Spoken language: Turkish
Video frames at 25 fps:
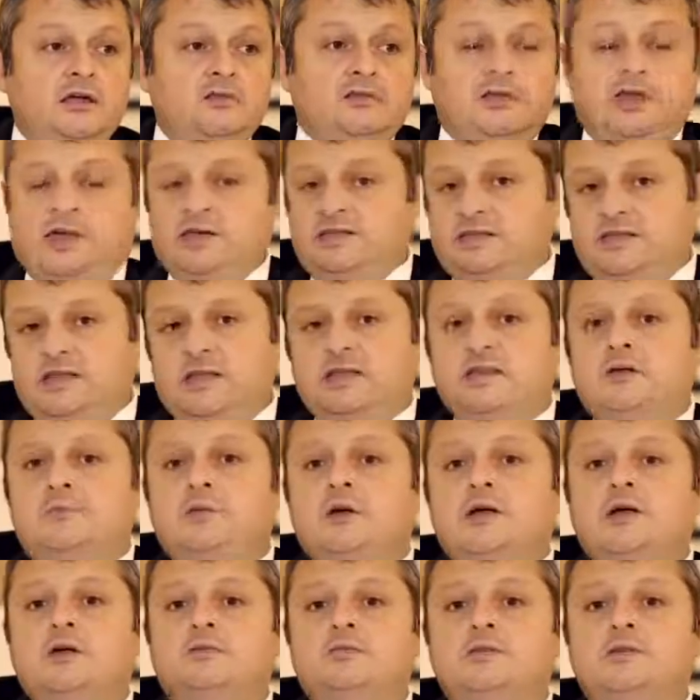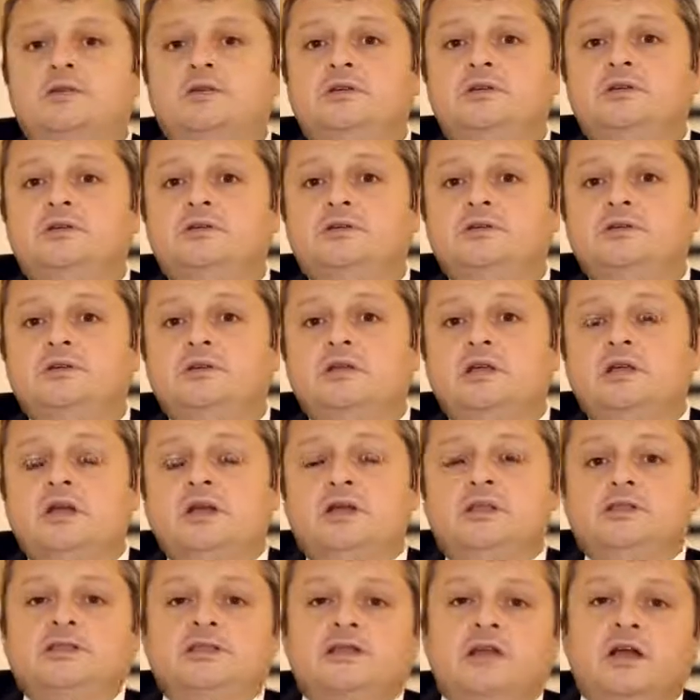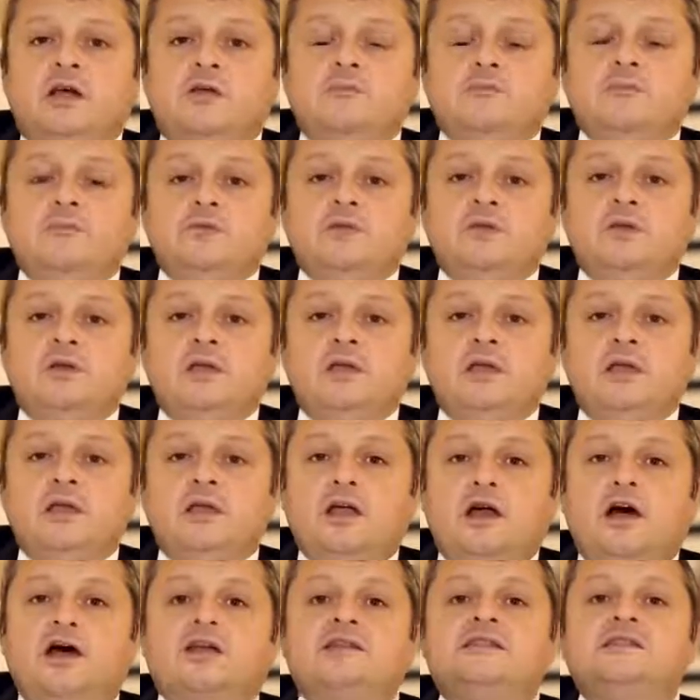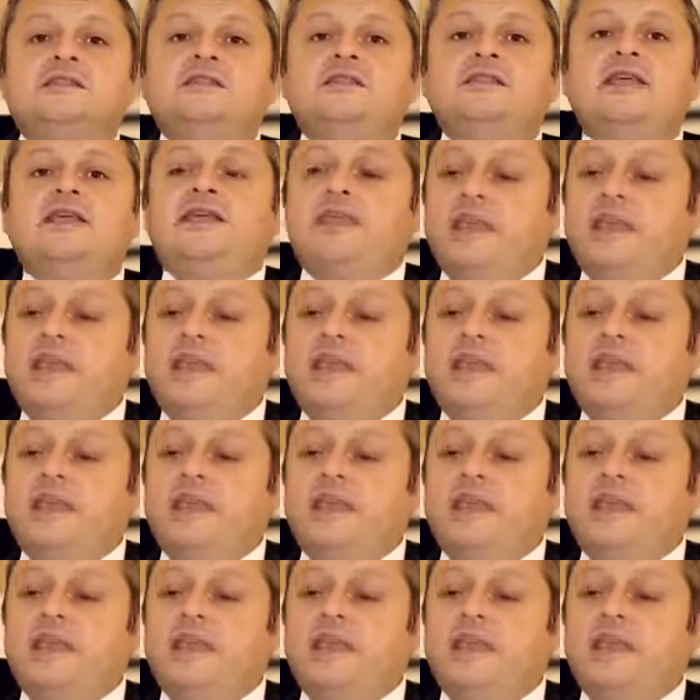E, tersten de bakabiliriz. Trump aslında